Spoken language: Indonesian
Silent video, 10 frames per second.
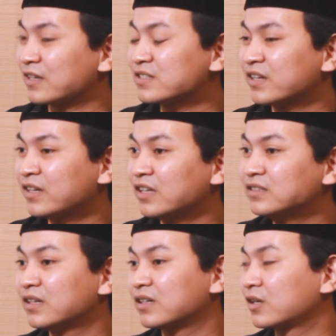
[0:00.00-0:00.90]
karena saya
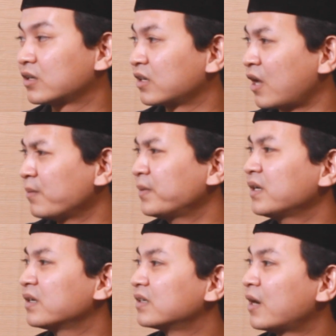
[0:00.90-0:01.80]
nanya
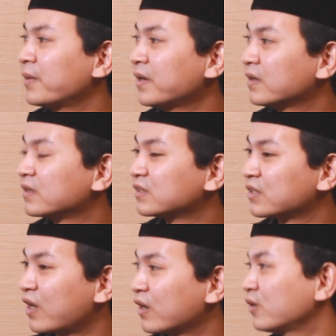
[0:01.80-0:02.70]
kenapa apa
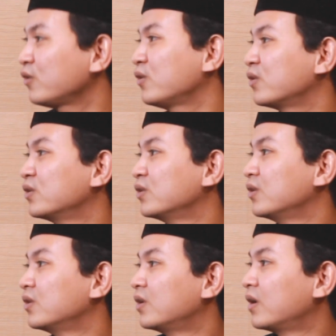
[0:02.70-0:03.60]
neraka kok
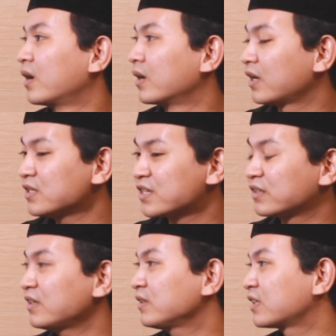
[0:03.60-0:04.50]
kan
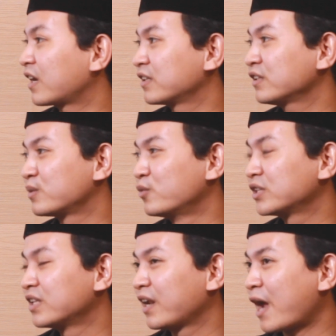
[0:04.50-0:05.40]
setan katanya
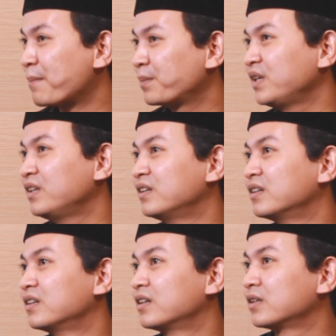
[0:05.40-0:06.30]
terbuat dari api.
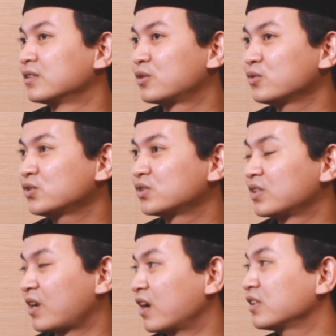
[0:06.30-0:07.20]
Hmm. Terus
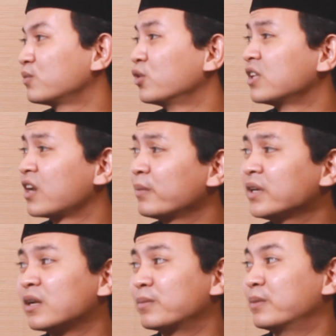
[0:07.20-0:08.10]
neraka terbuat dari
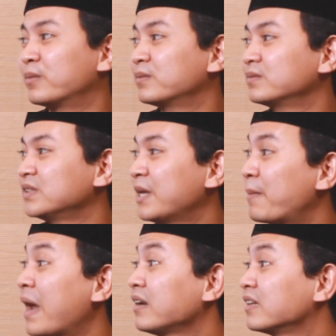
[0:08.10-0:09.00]
api kenapa dia
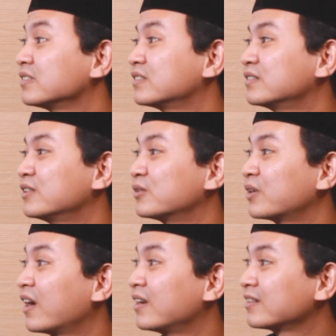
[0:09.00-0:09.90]
panas, dia gitu panas. gitu
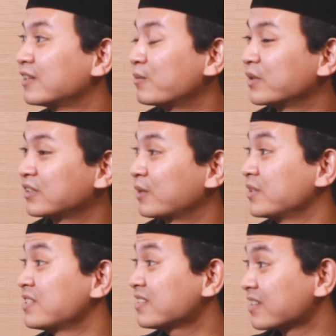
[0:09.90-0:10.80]
kan? Kenapa kan sama -sama
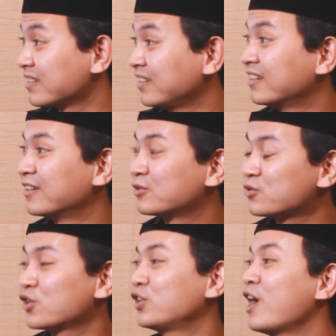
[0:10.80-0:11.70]
tetap disiksa? Api. Iya, iya.
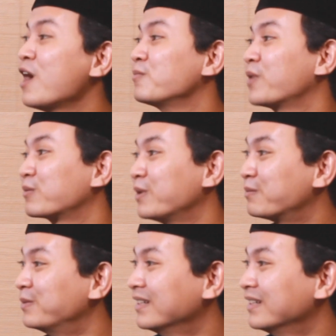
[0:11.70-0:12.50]
Terus saya digampar, Bib.